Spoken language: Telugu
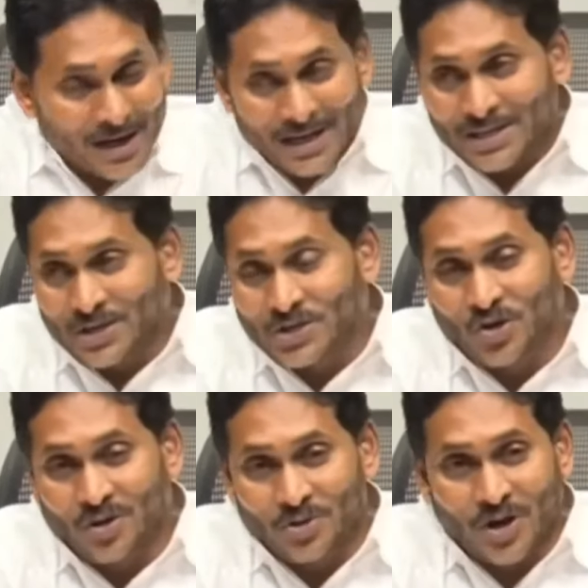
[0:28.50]
వెంకటేశ్వర
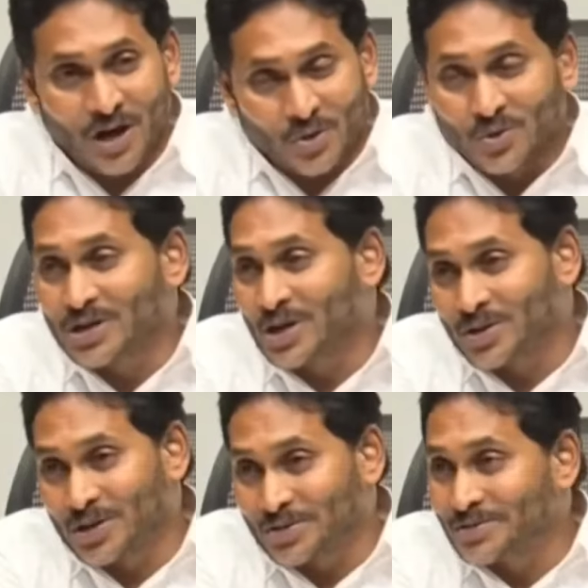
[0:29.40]
స్వామితో ఆడుకుంటా
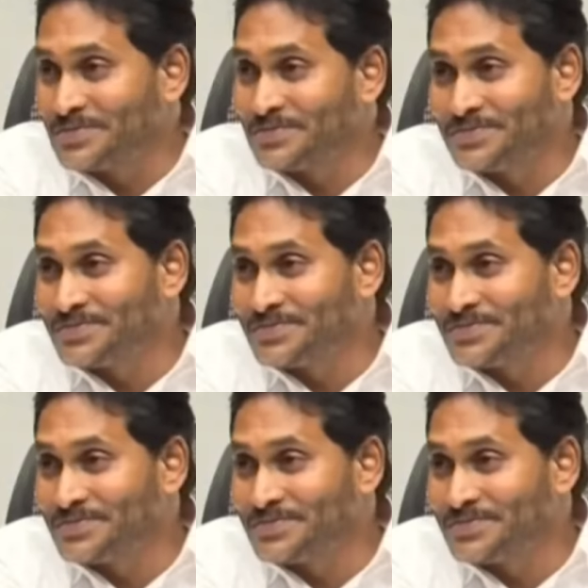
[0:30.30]
ఉన్నారు